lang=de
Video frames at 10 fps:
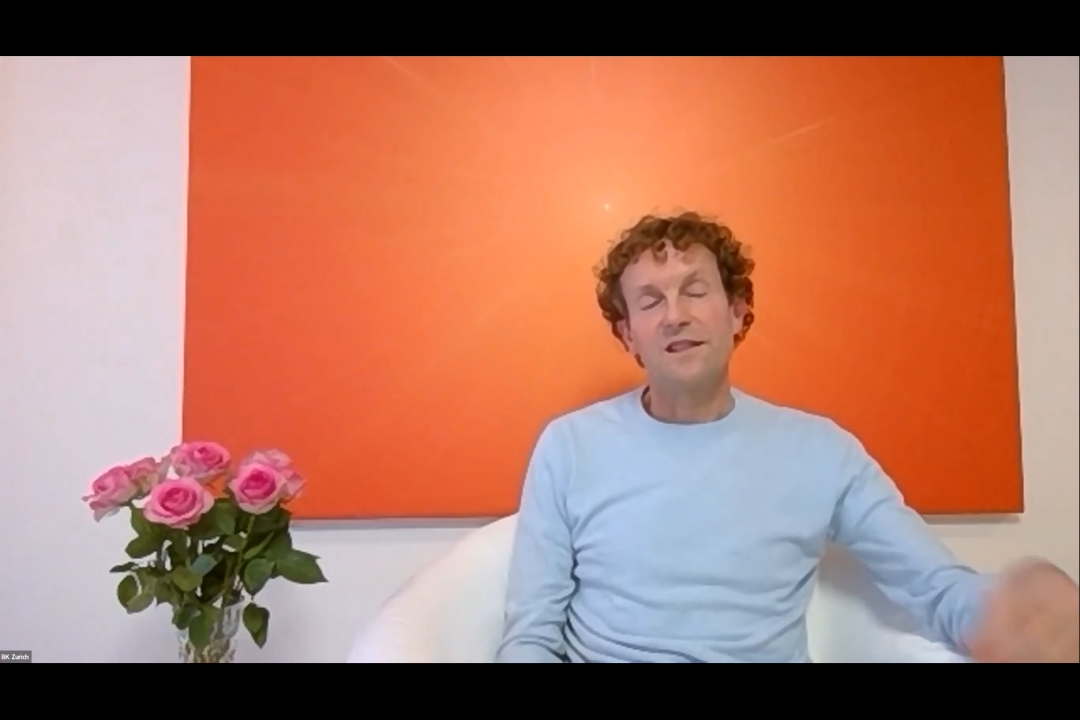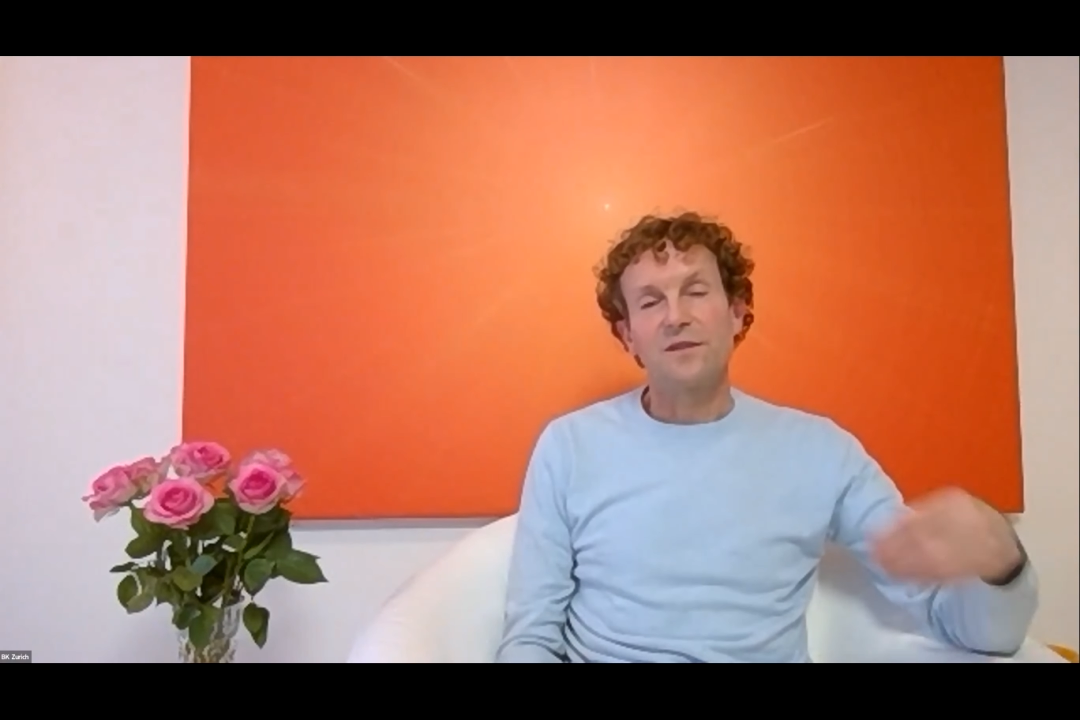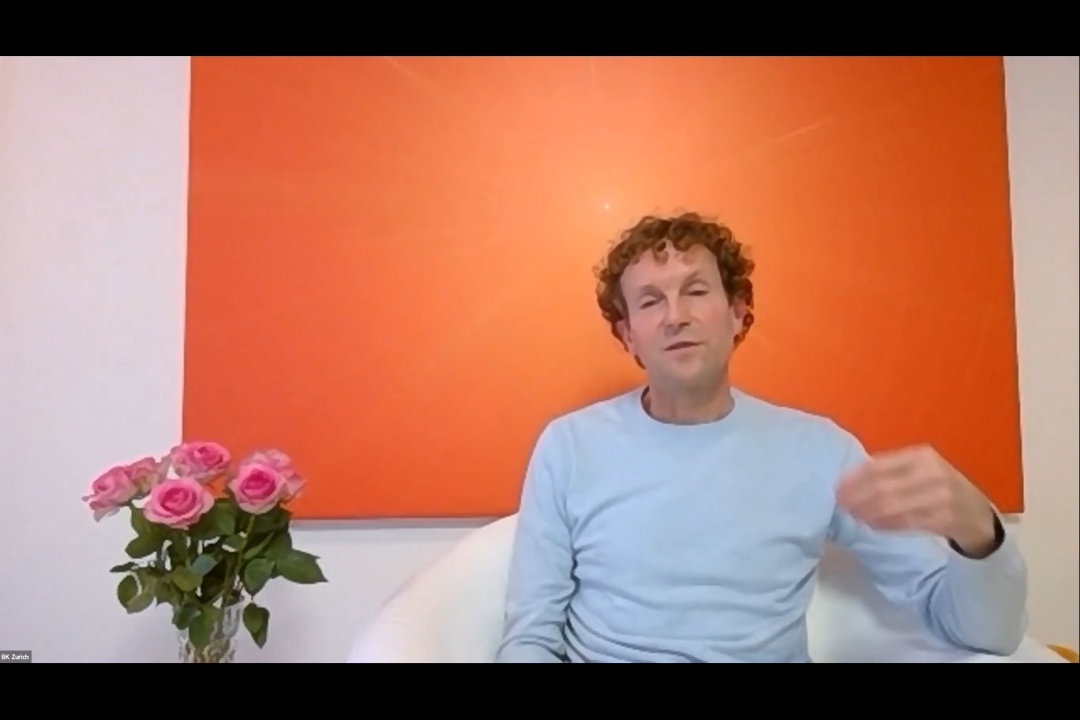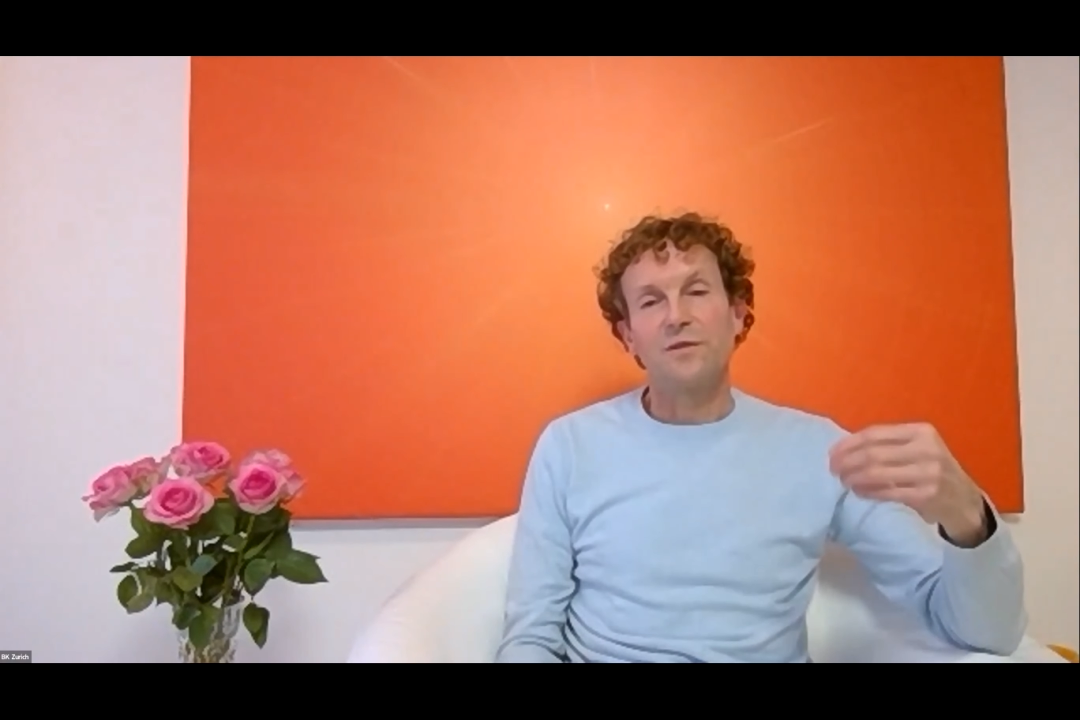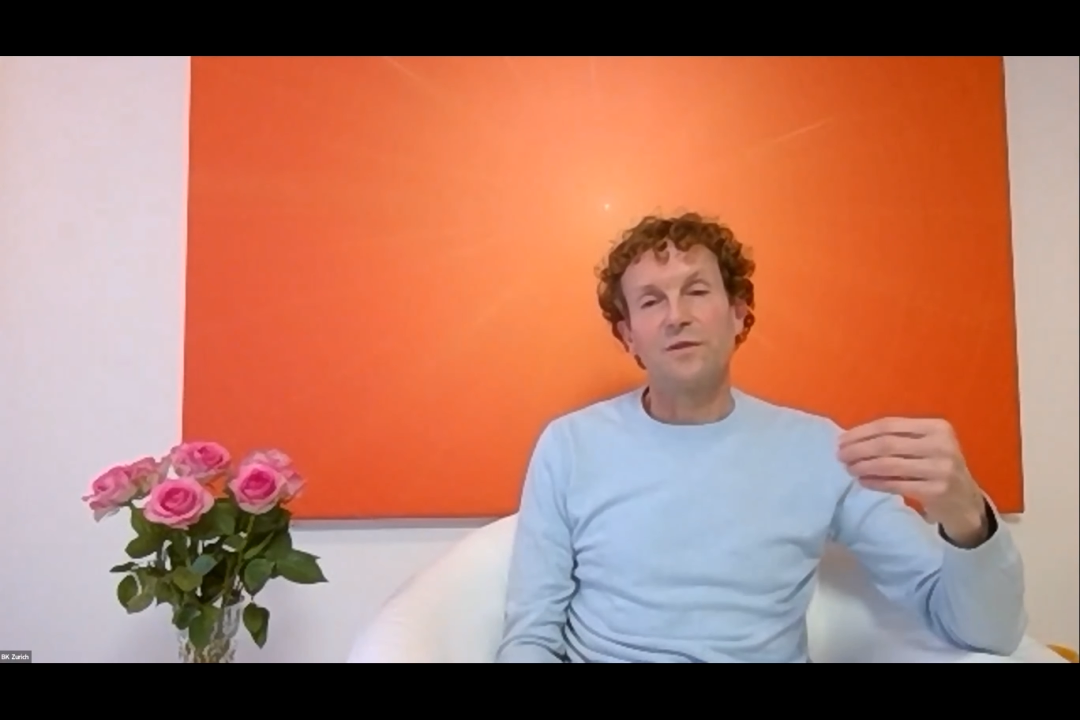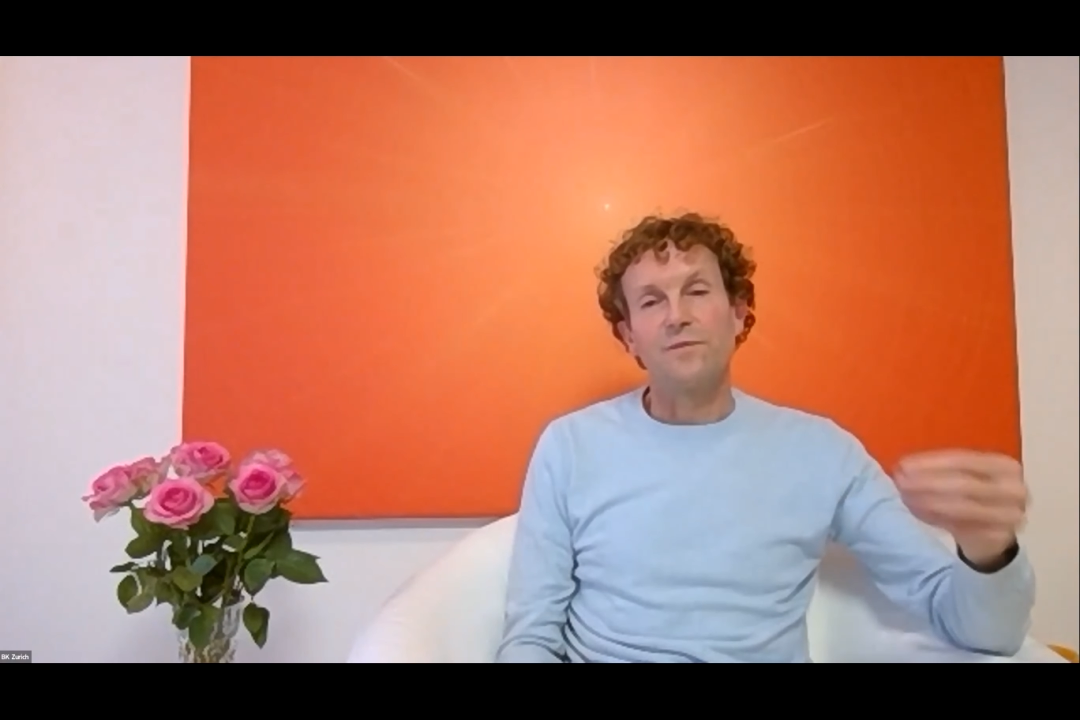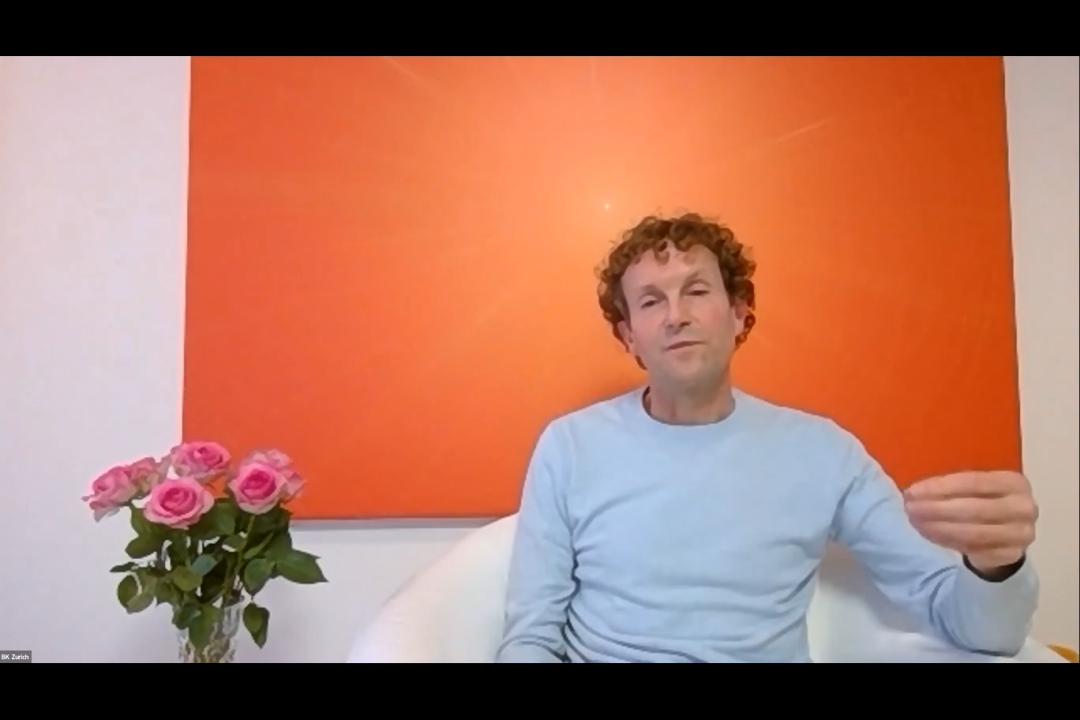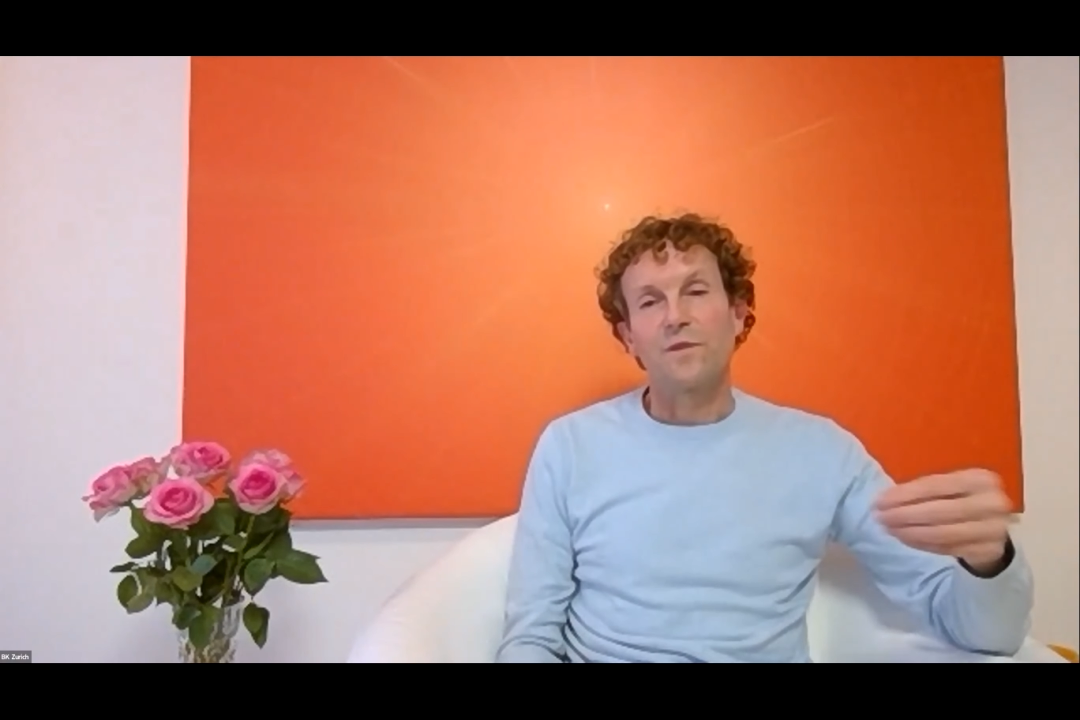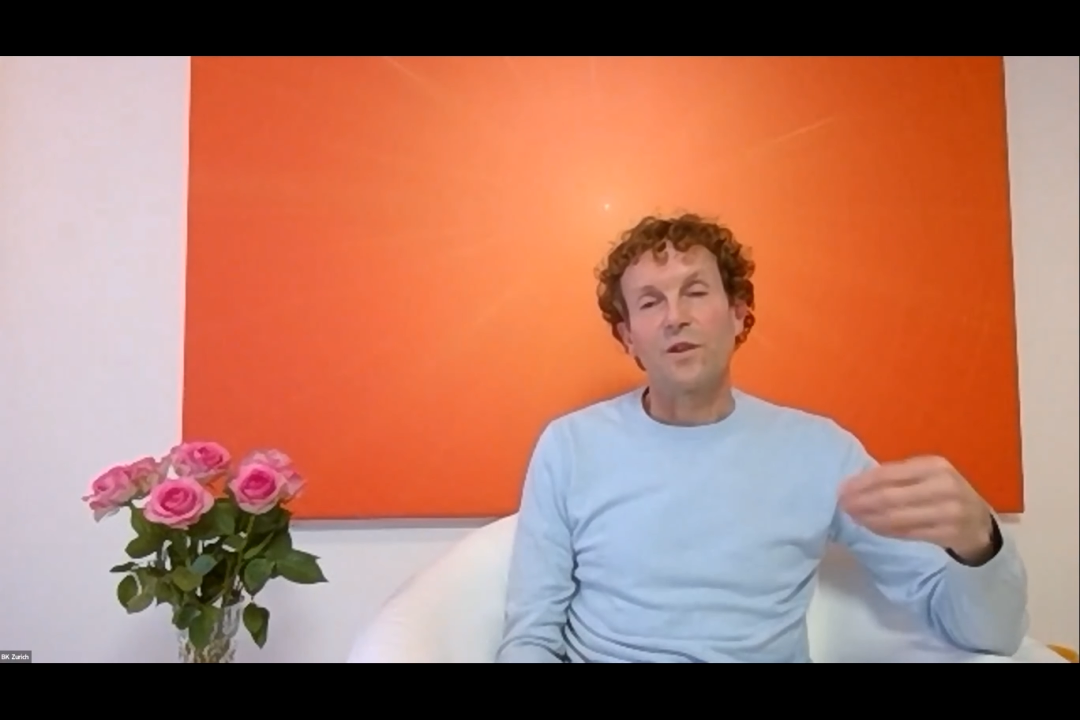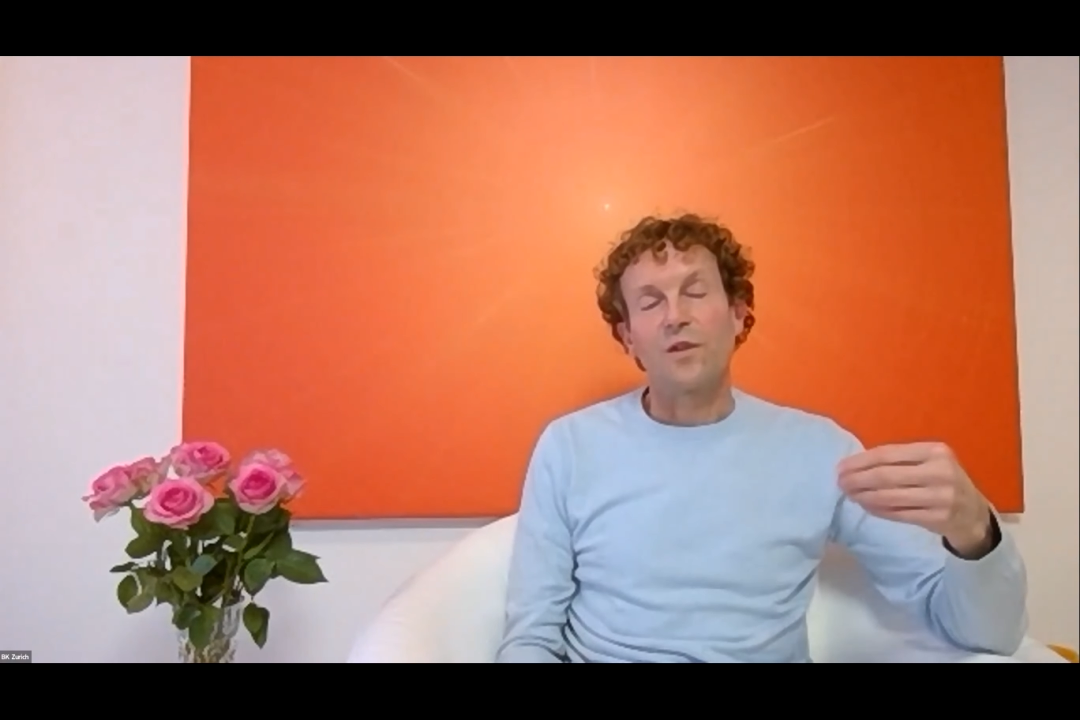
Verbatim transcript: so